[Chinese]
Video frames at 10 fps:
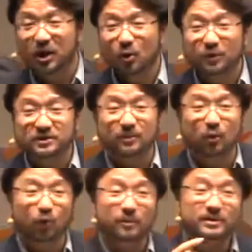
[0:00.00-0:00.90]
为什么
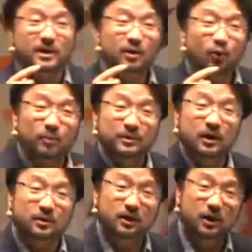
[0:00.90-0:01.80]
我们我们
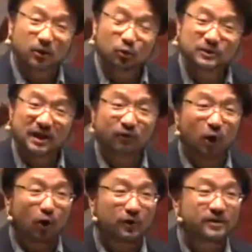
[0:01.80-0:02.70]
的那个古斯塔夫
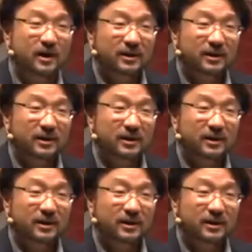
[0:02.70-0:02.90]
奥伦